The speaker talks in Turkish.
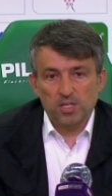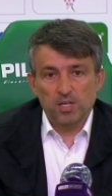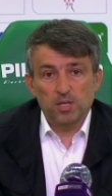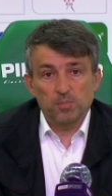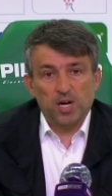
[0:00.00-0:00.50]

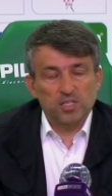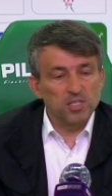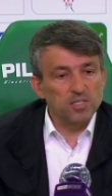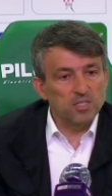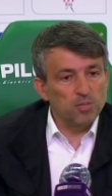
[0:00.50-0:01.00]
E,
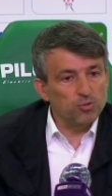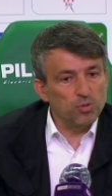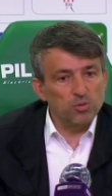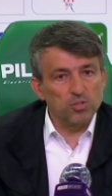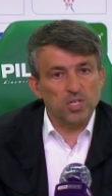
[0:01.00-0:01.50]
baktığınızda
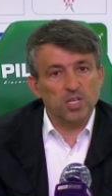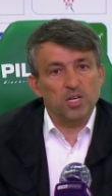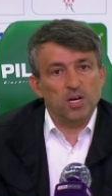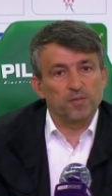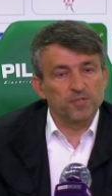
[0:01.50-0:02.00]
bundan önceki
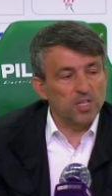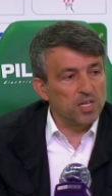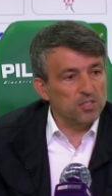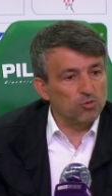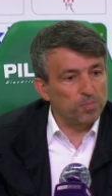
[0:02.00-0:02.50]

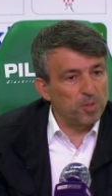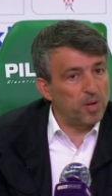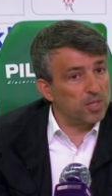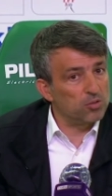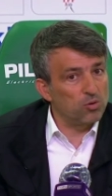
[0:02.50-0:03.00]
haftalarda toplam
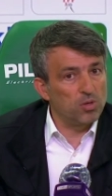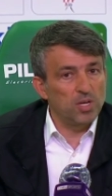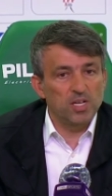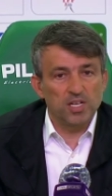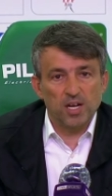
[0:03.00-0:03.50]
6
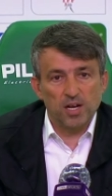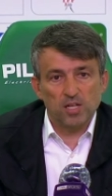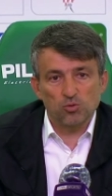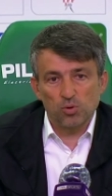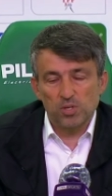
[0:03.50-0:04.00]
golle ligin en
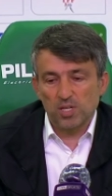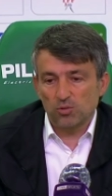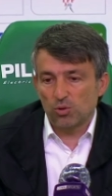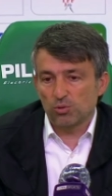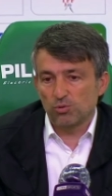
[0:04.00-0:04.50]
az gol yiyen
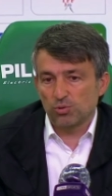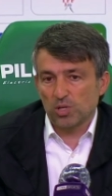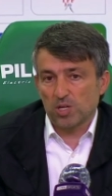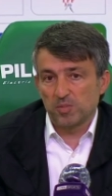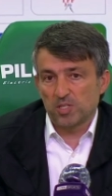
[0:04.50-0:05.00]
4.
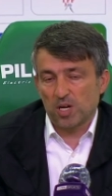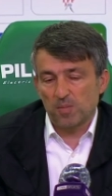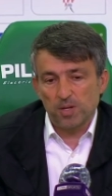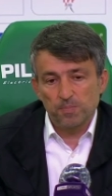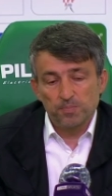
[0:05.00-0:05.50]
takımıydık
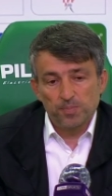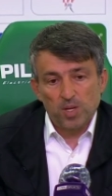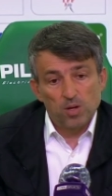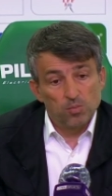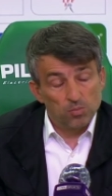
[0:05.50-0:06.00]
ama
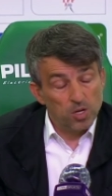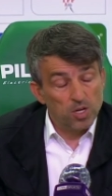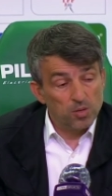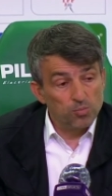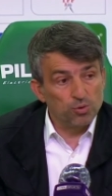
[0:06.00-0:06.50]

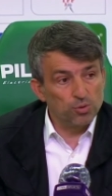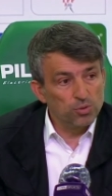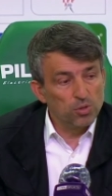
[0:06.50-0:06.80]
e, bugün